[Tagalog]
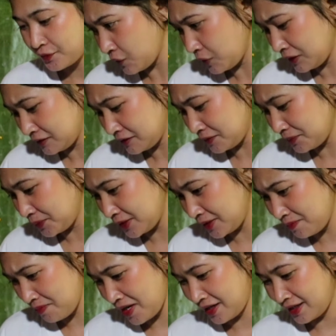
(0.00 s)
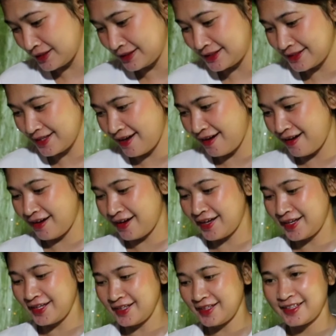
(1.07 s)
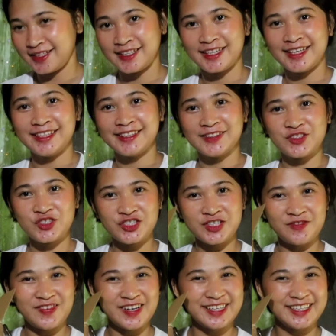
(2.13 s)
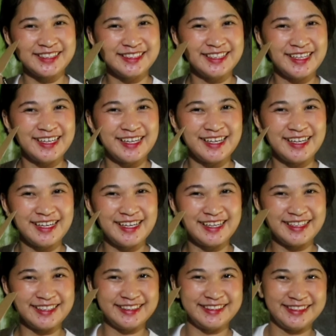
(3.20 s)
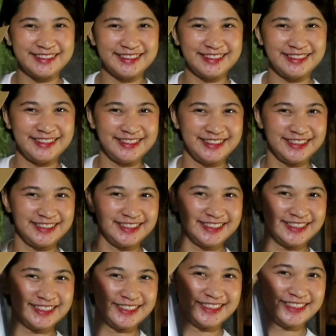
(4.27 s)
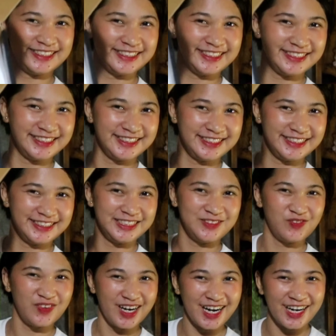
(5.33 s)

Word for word: Lang naman, mga day. Ito siya, mga day. Ayan. Di ba?